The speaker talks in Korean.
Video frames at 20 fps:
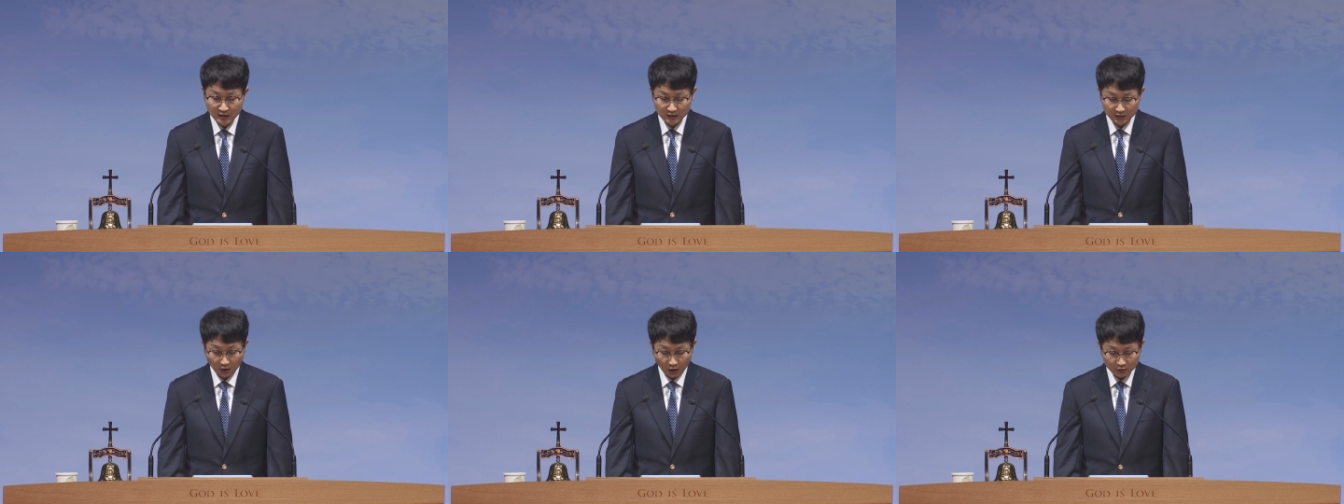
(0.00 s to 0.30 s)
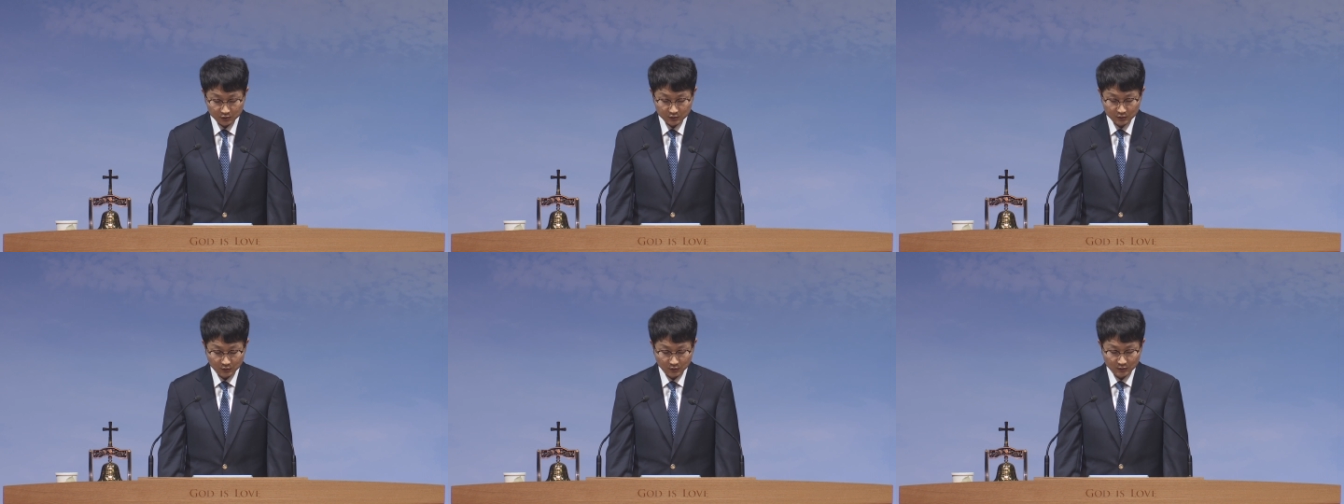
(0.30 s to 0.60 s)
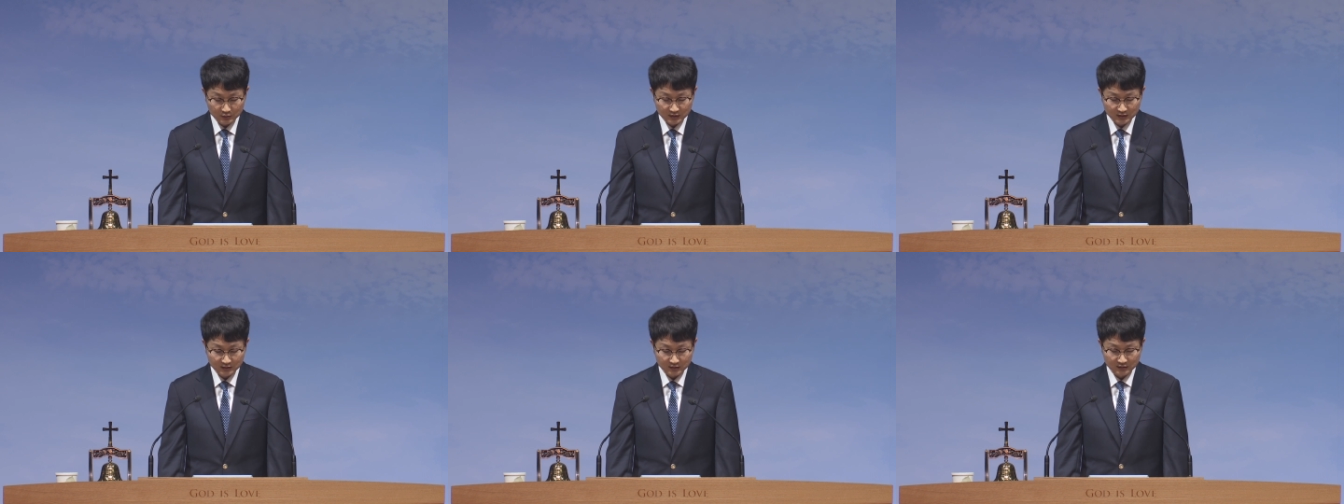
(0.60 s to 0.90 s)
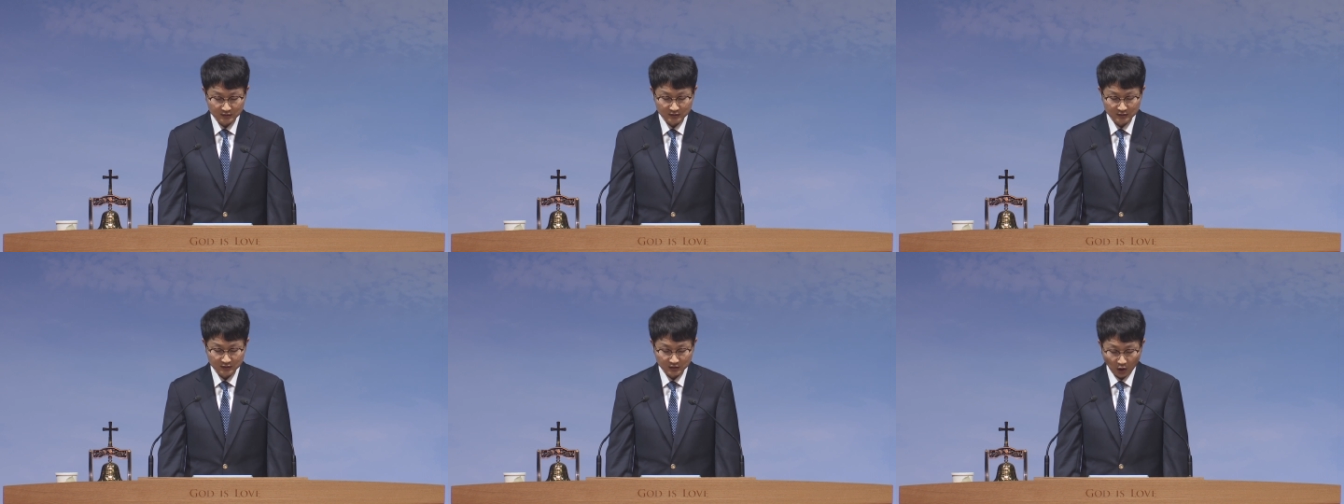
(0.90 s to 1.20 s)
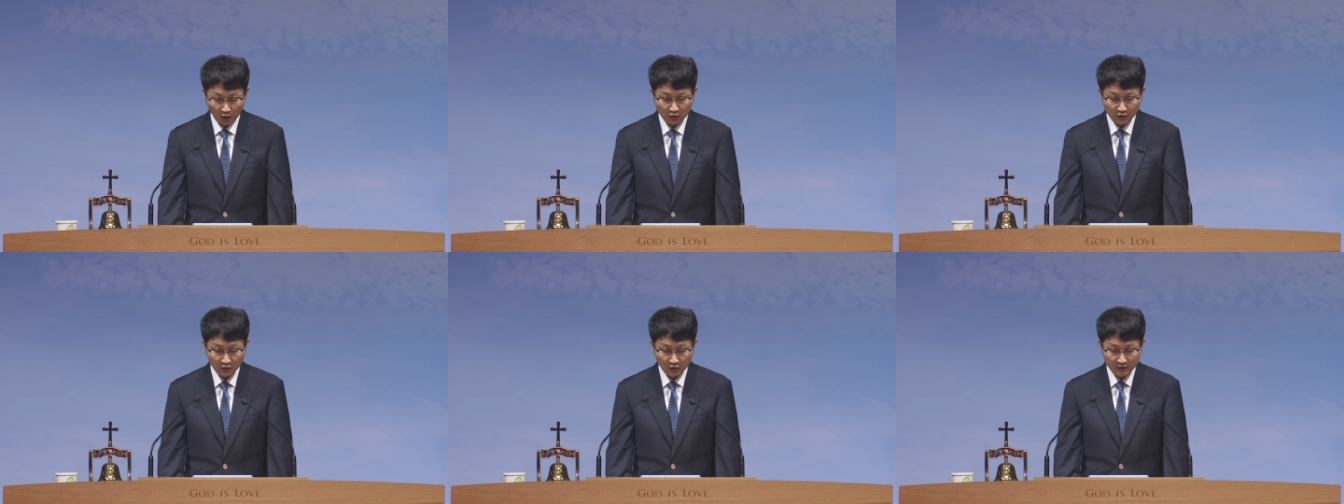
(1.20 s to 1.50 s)
겉으로는
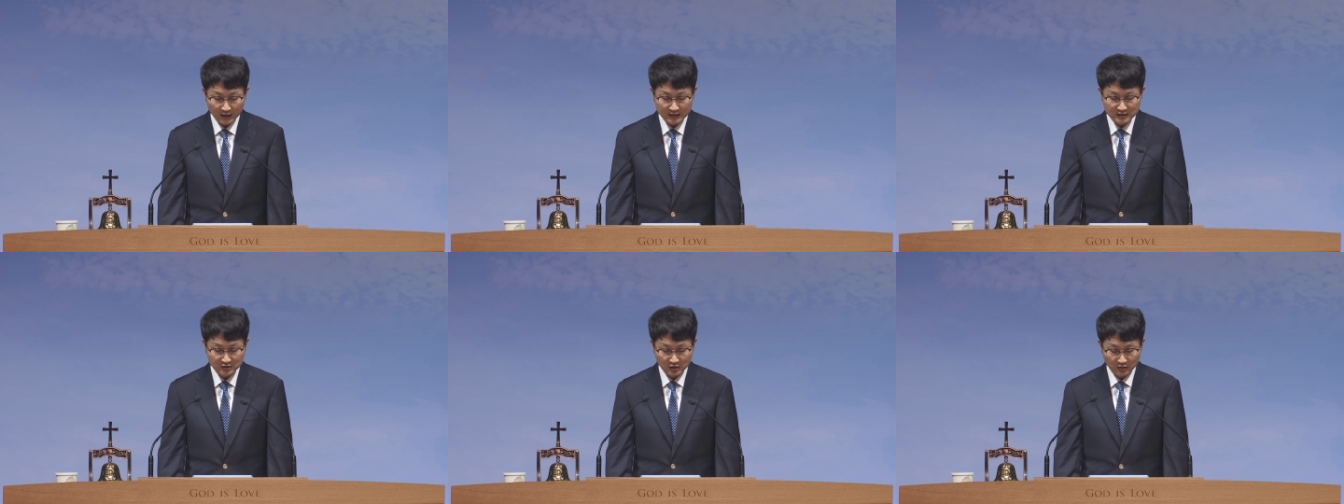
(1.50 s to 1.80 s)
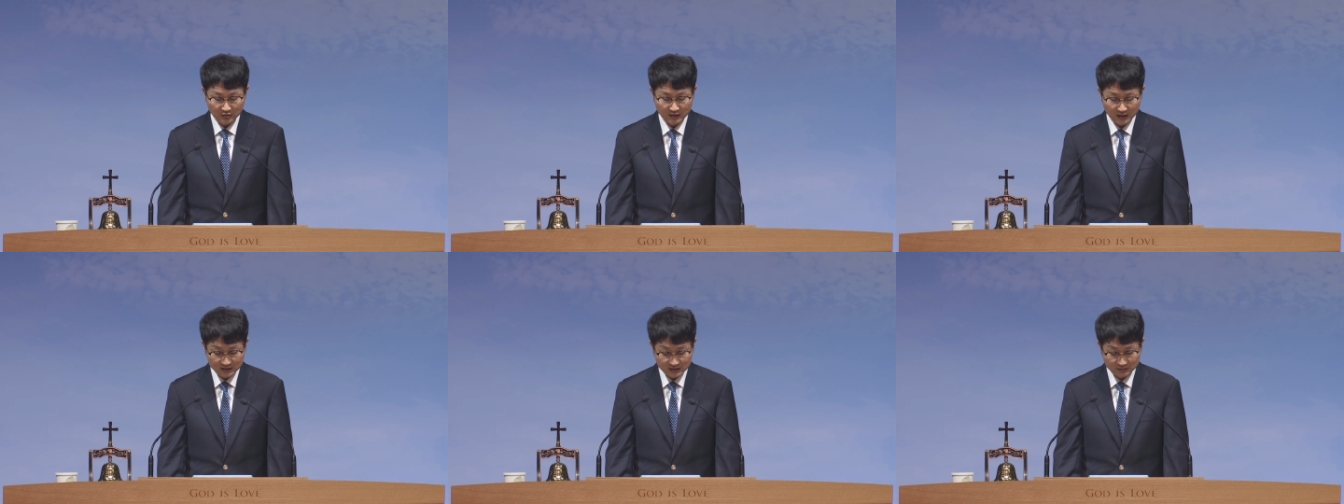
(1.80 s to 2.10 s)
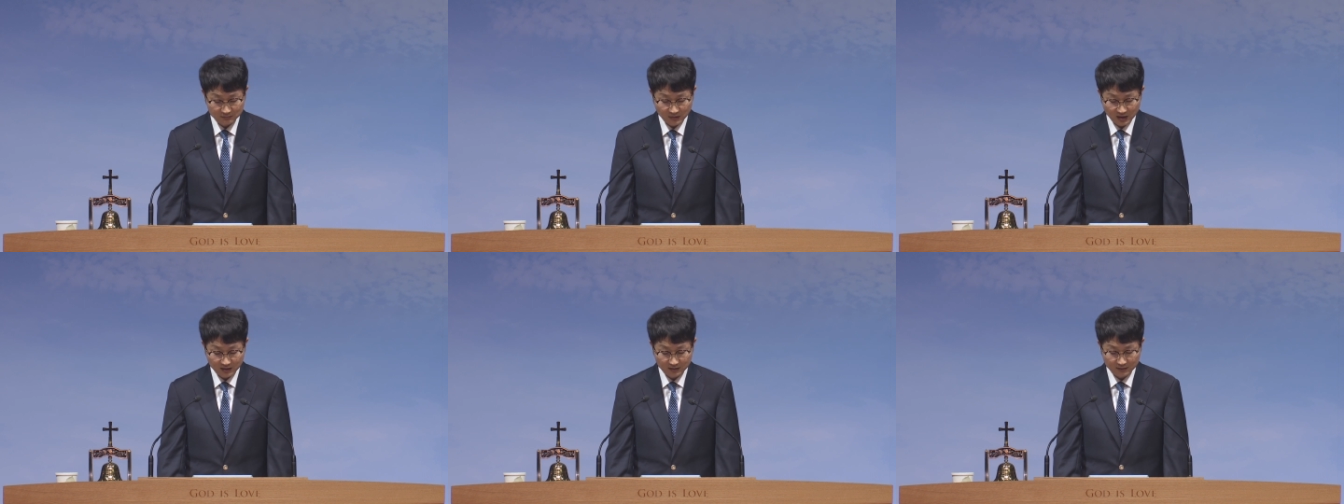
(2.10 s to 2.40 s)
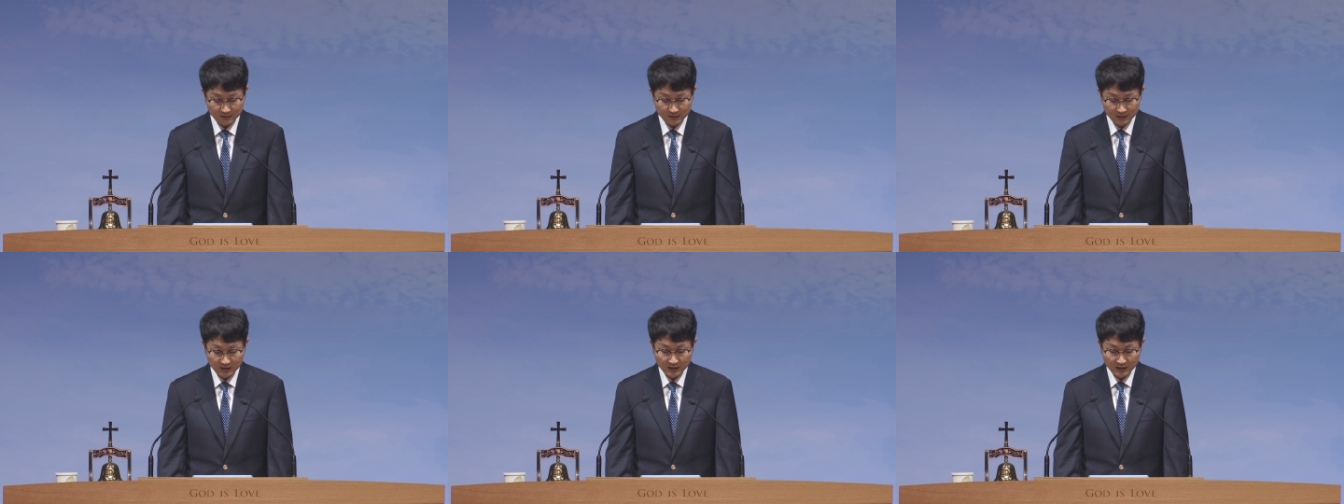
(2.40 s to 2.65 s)
경건한 척하지만